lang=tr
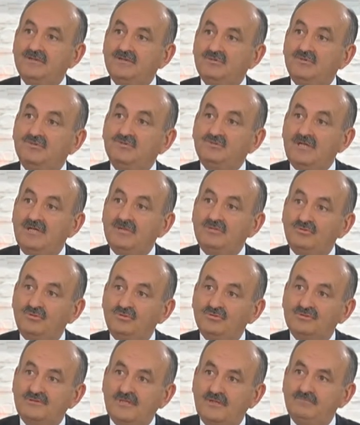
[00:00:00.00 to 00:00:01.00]

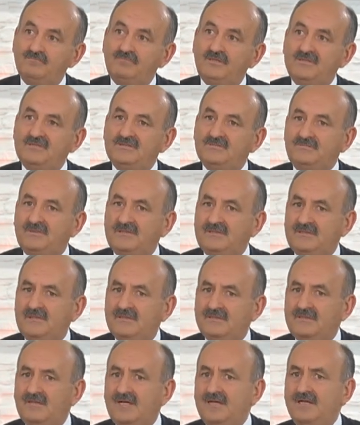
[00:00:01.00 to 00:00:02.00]
90-95 bin
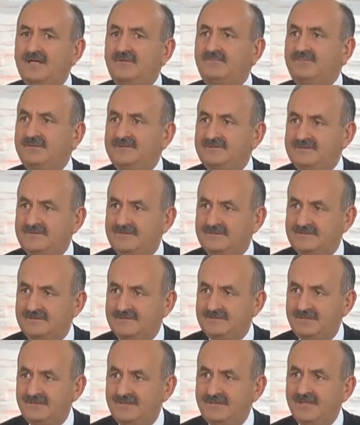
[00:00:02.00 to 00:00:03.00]
yatak
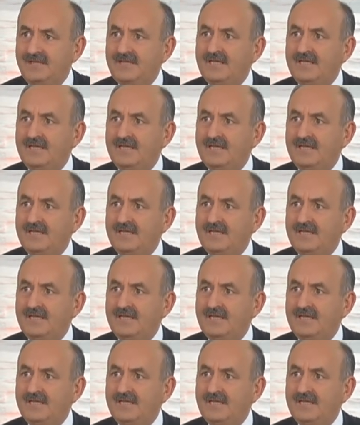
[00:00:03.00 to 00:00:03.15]
kapasitesini